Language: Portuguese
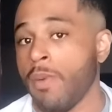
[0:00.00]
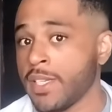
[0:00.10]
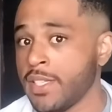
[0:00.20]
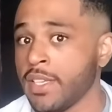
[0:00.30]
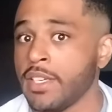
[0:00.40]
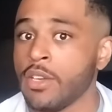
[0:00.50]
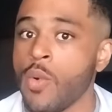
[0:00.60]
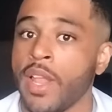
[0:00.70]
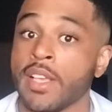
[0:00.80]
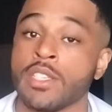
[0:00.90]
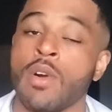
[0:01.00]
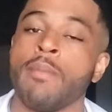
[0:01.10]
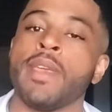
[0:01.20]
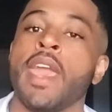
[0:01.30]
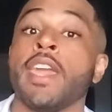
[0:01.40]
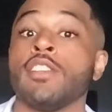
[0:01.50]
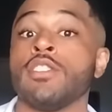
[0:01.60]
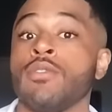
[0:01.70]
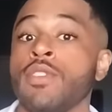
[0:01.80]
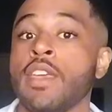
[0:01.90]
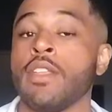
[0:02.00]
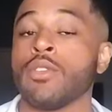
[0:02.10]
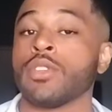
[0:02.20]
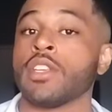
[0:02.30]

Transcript: aqui com relação ao ambiente, enfim, entre outras